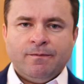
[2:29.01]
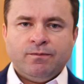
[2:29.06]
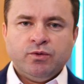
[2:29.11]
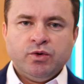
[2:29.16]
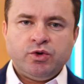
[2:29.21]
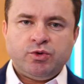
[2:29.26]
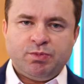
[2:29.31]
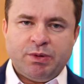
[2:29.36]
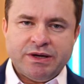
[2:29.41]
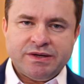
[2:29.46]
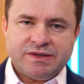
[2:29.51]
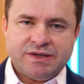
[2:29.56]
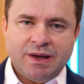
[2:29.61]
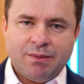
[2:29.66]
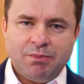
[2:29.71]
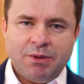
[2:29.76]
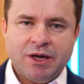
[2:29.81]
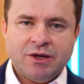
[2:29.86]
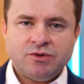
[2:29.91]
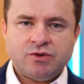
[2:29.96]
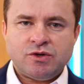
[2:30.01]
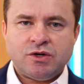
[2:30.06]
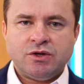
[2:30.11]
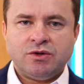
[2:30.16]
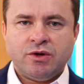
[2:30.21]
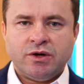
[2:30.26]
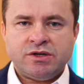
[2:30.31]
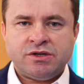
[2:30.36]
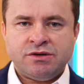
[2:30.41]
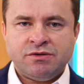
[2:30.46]
dos pensamentos que
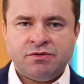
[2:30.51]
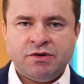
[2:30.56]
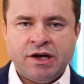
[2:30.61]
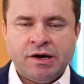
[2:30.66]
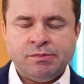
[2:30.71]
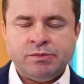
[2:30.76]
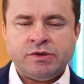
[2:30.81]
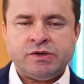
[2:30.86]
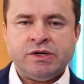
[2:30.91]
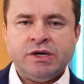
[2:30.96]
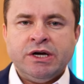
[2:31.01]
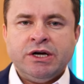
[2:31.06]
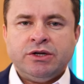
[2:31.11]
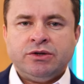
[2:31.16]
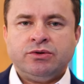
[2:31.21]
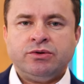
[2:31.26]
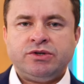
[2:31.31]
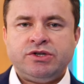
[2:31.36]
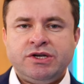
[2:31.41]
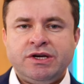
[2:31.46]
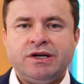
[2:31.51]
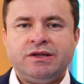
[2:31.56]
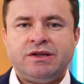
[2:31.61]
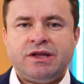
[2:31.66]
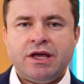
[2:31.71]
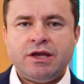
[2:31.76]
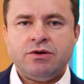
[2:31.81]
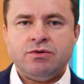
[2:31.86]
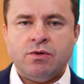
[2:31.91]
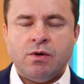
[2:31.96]
nós tivemos no dia
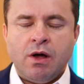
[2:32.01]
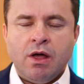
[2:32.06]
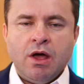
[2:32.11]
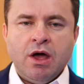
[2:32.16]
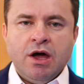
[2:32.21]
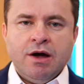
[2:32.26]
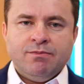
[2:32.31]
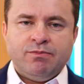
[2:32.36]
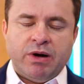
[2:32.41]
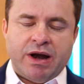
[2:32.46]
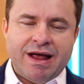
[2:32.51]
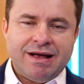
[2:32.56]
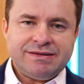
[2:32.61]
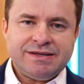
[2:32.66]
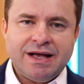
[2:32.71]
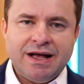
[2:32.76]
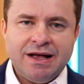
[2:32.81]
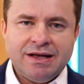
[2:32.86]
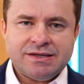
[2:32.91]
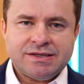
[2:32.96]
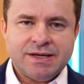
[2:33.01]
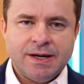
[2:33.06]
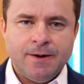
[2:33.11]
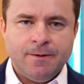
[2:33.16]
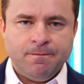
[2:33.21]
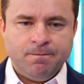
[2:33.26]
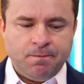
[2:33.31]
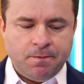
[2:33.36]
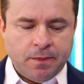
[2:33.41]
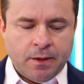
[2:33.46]
anterior. Por essa
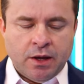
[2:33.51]
razão,